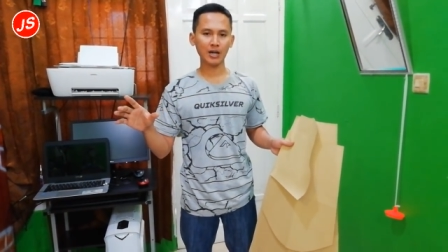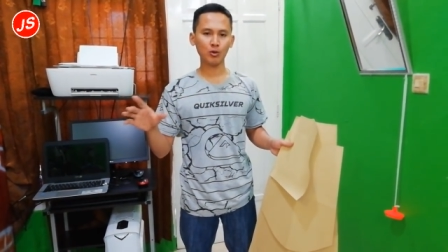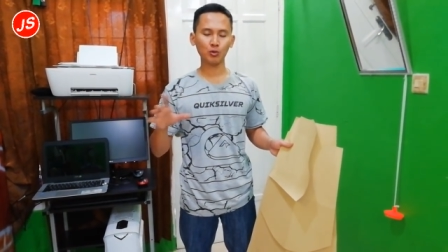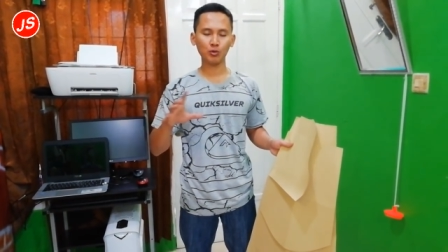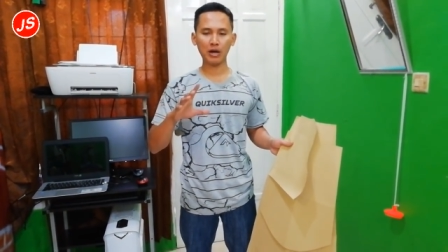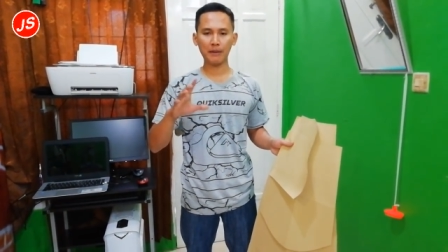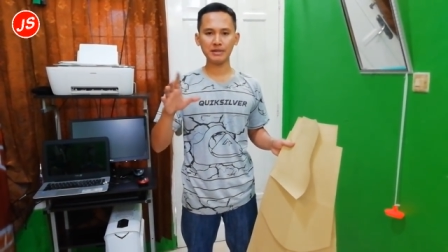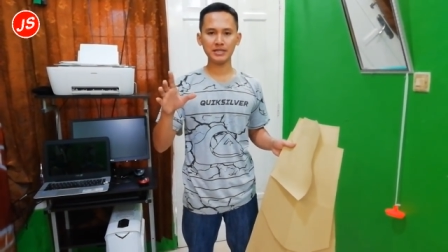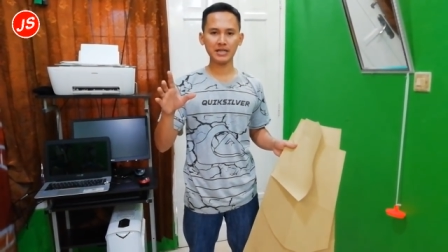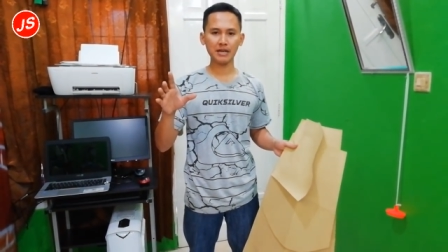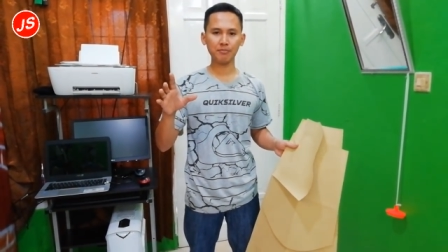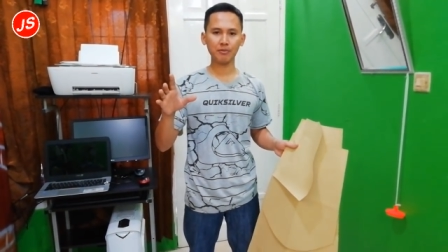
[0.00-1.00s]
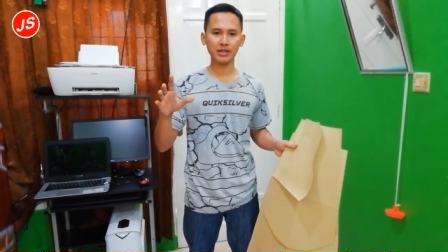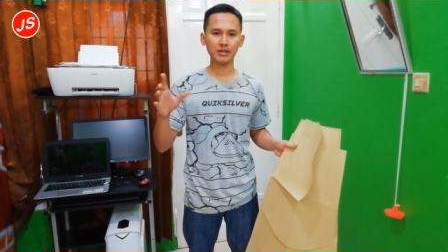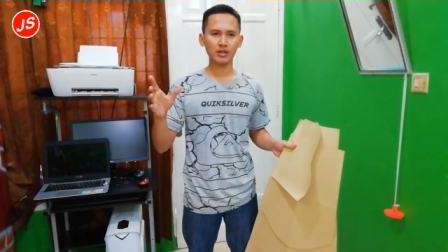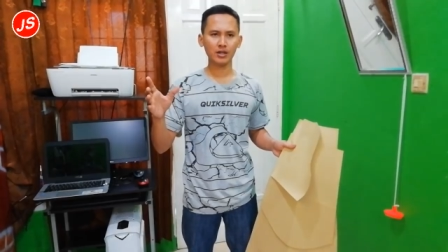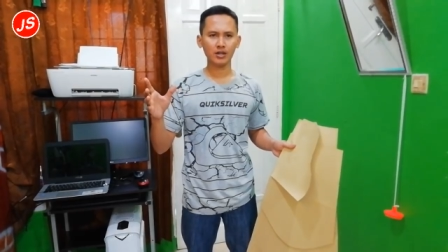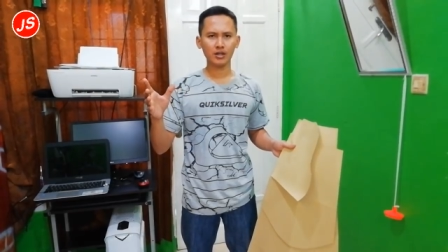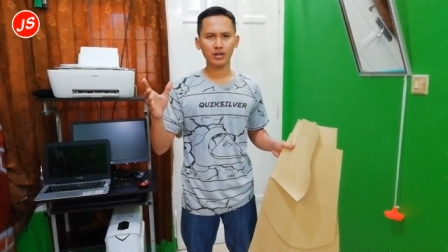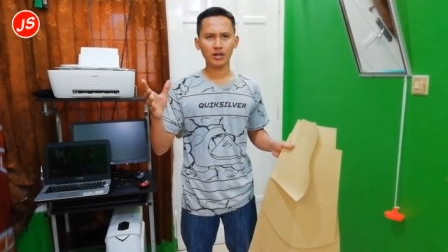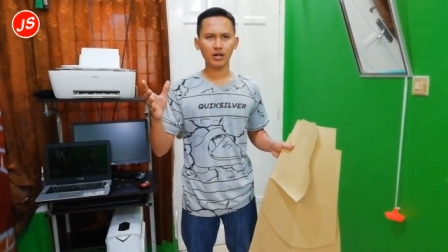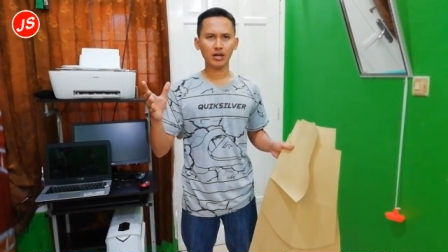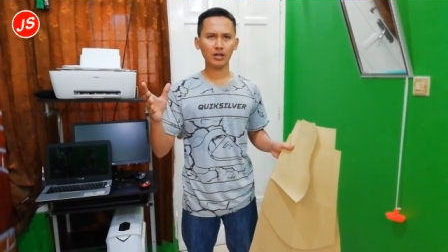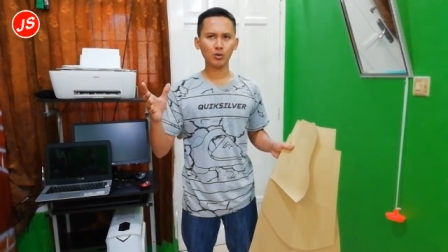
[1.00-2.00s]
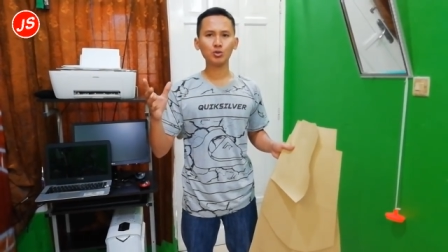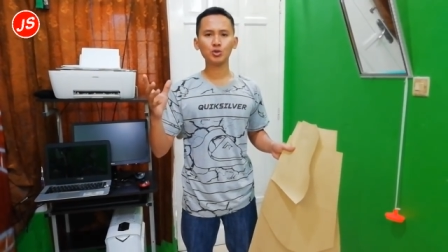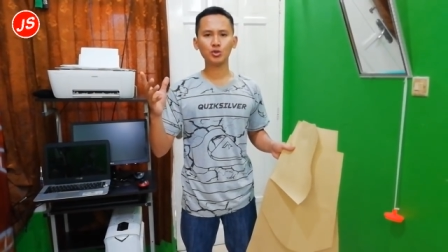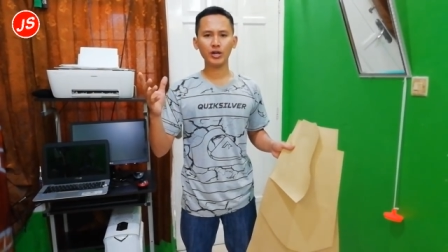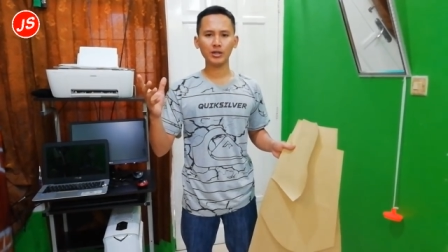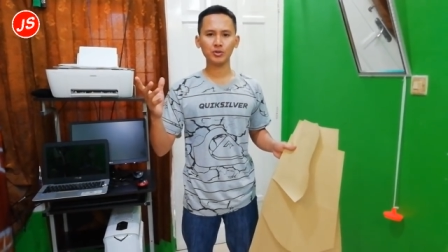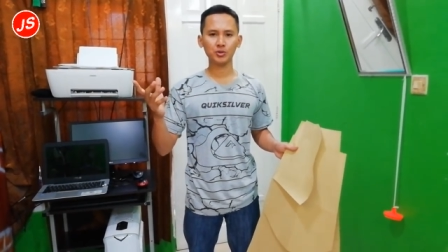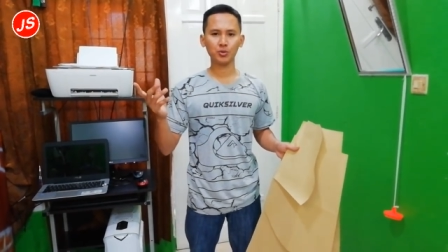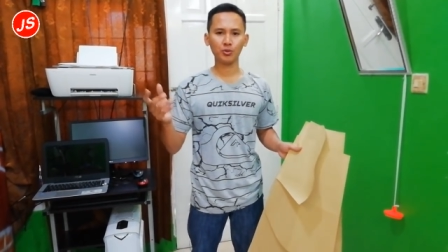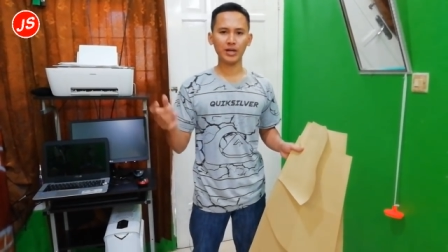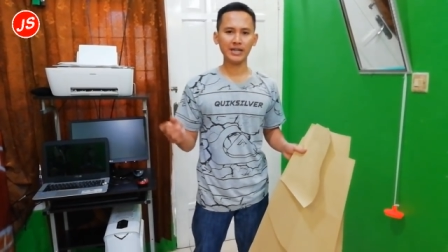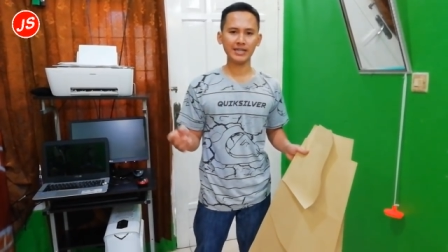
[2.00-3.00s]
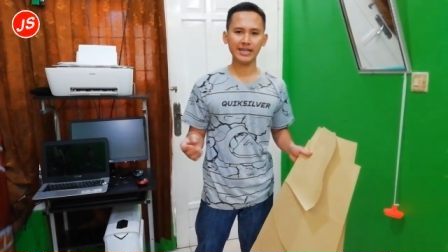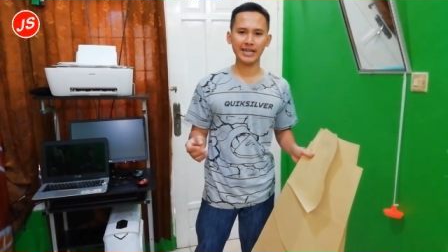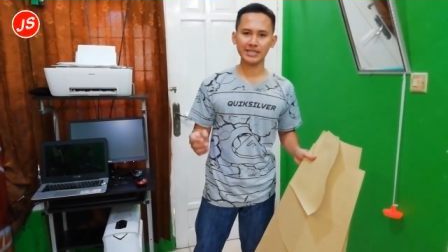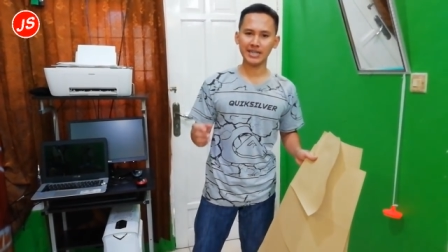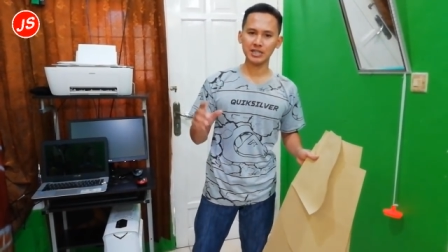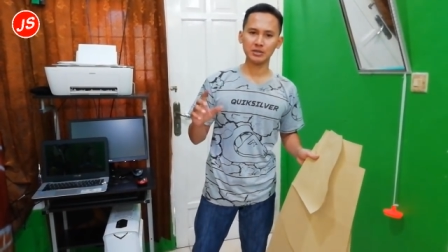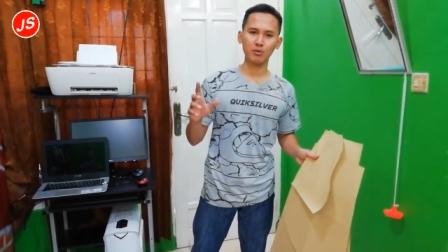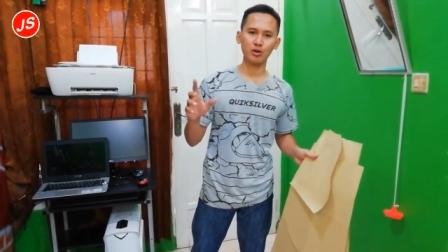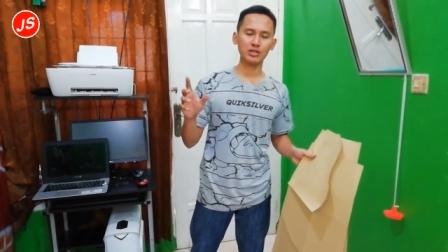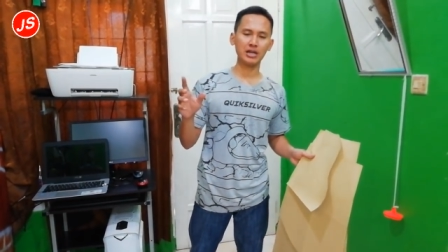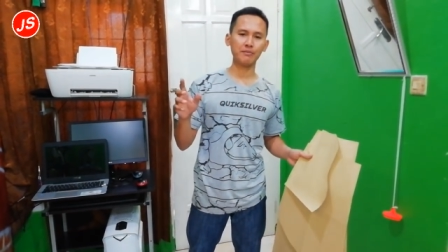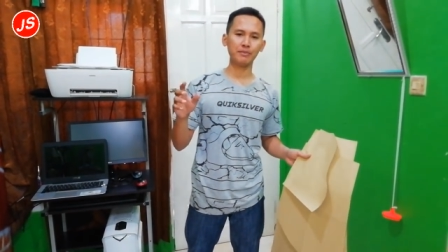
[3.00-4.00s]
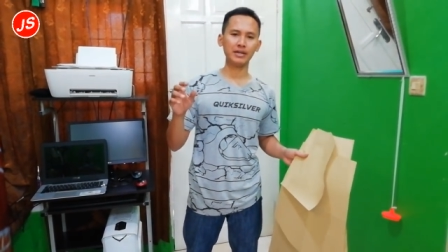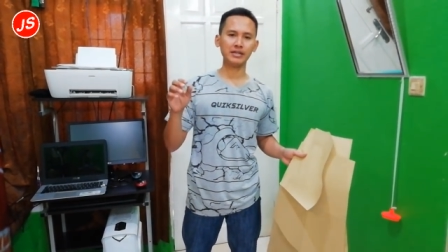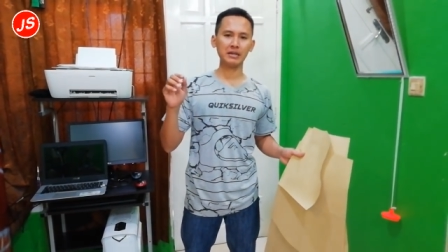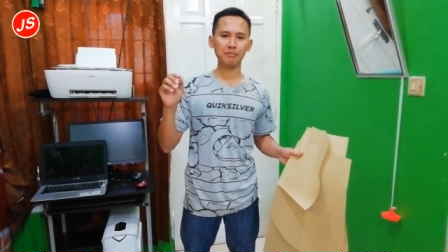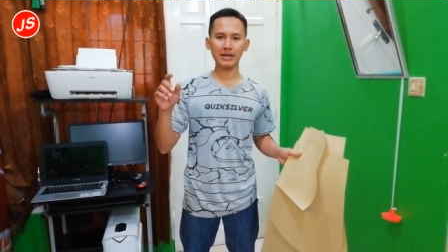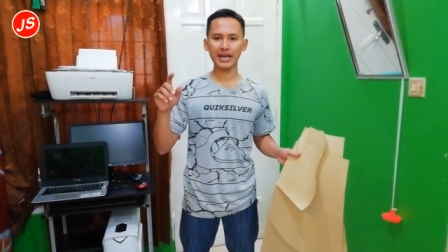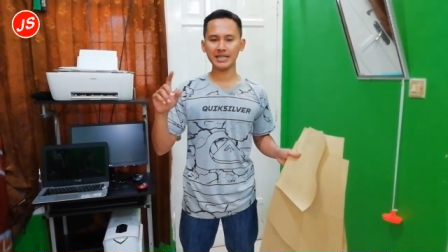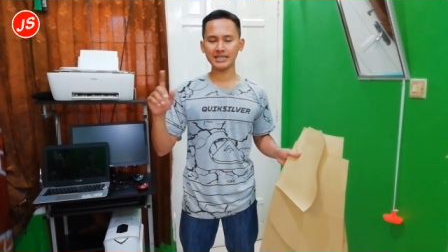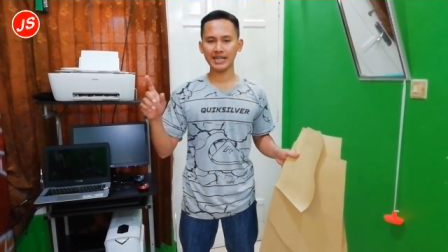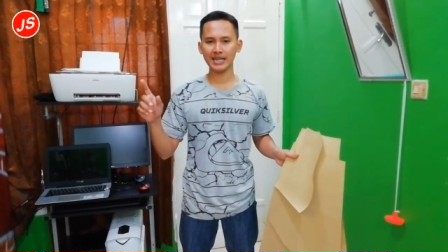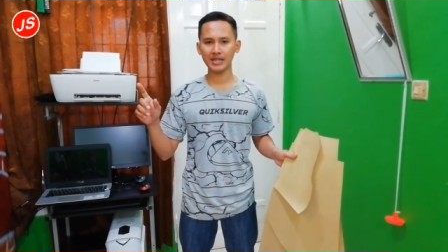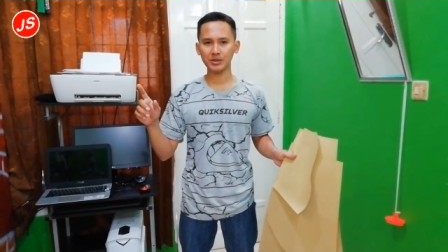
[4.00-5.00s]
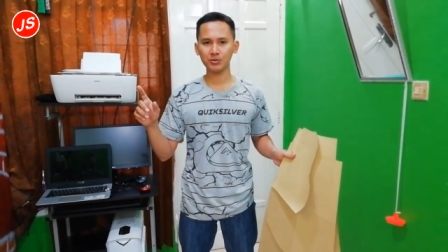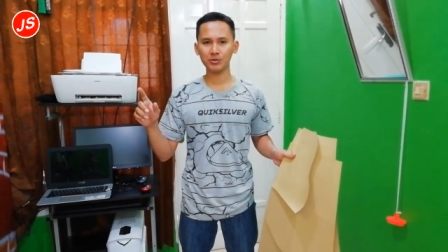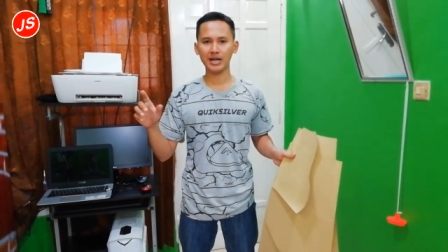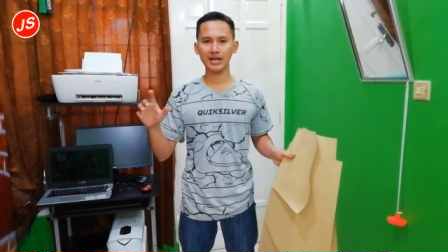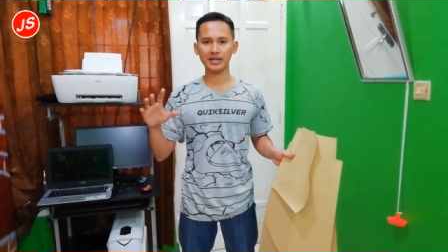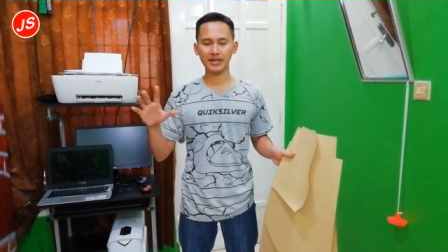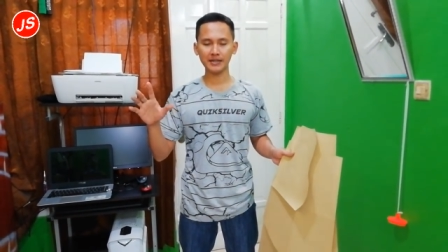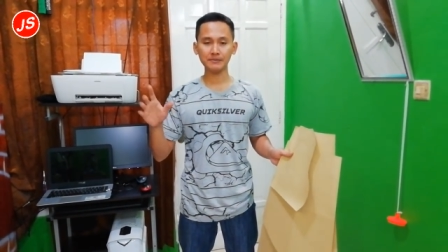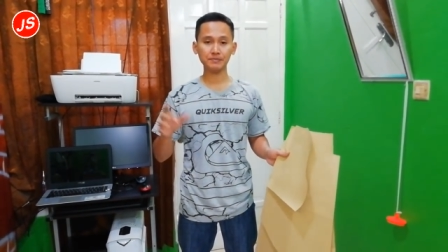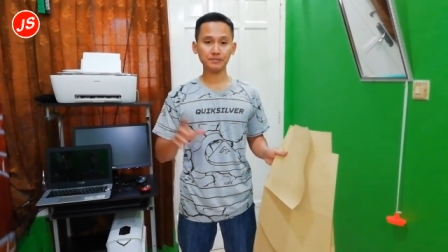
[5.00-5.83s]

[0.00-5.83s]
Kalau untuk gamis saya buat eh, 7 ya, 7 ukuran dari extra small sampai triple XL itu udah ada.